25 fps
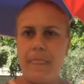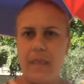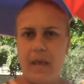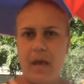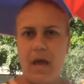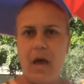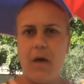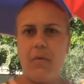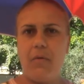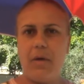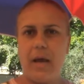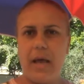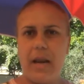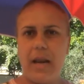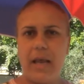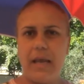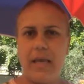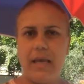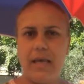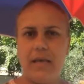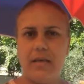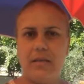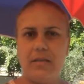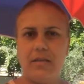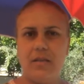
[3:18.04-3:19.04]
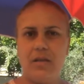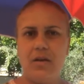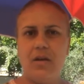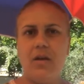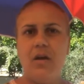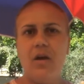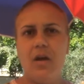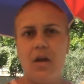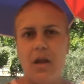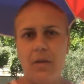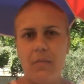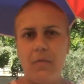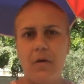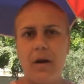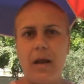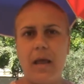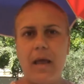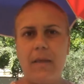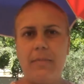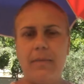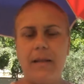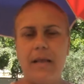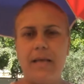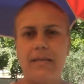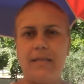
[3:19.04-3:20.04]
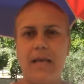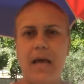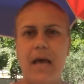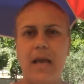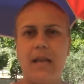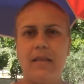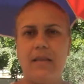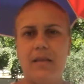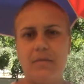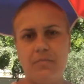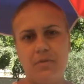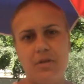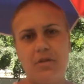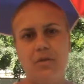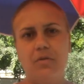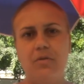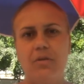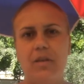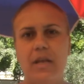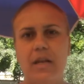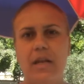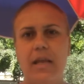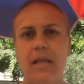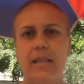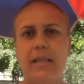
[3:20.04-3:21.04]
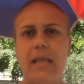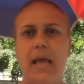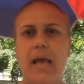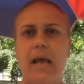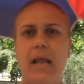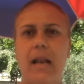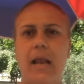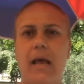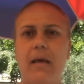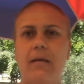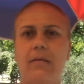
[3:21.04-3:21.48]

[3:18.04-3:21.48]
هاو رخيص المراقبه الاسعار تمشي والدنيا تغلى